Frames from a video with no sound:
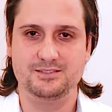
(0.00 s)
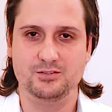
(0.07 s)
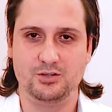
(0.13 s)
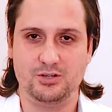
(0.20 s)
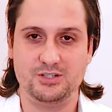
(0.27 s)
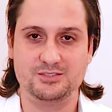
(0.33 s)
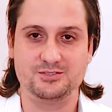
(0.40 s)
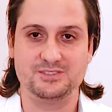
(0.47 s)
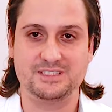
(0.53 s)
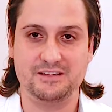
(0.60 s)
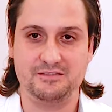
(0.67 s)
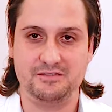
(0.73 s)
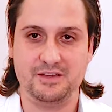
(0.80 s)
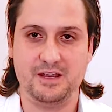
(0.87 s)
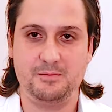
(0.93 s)
Nós do
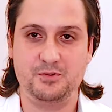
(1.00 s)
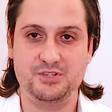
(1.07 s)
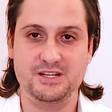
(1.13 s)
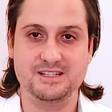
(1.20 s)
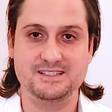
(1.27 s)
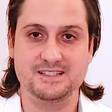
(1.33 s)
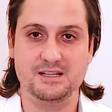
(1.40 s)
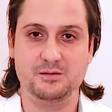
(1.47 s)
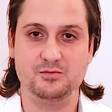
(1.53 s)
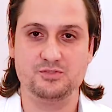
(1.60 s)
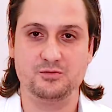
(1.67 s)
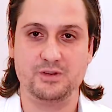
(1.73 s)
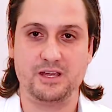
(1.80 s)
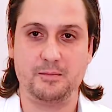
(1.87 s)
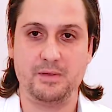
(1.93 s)
Cefep
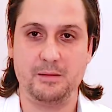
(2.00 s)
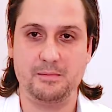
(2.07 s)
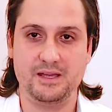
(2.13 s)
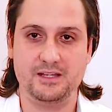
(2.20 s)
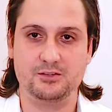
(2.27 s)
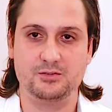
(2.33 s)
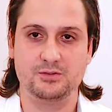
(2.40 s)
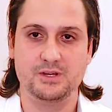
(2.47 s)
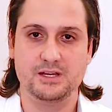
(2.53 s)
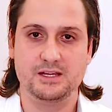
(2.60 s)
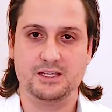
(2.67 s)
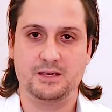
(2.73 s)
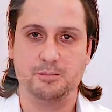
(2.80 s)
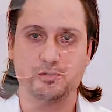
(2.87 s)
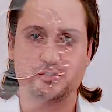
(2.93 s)
utilizamos um equipamento que